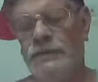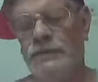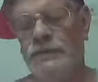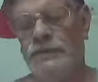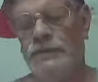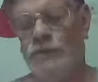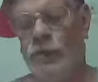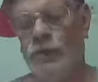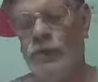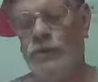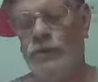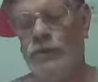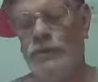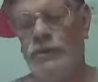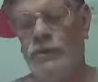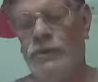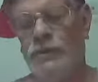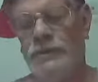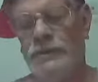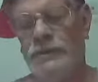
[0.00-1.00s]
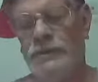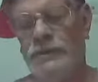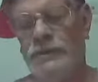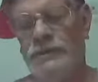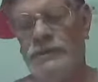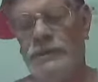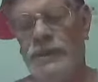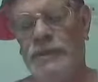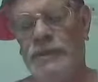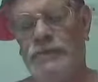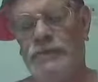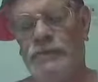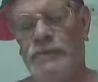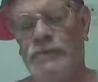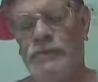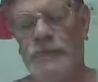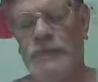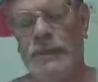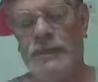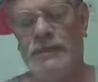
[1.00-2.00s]
শহর নিজের
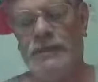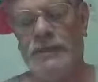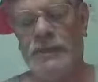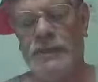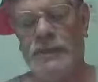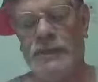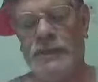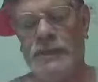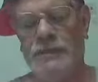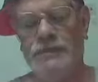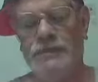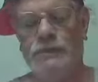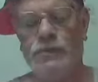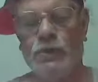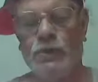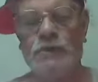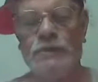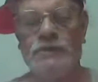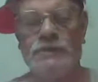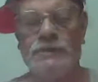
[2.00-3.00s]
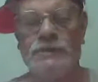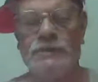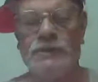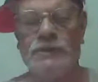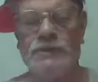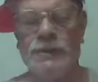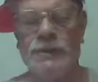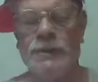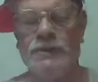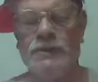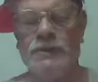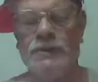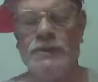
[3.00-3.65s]
দুনিয়া থেকে চলে যেতে দাও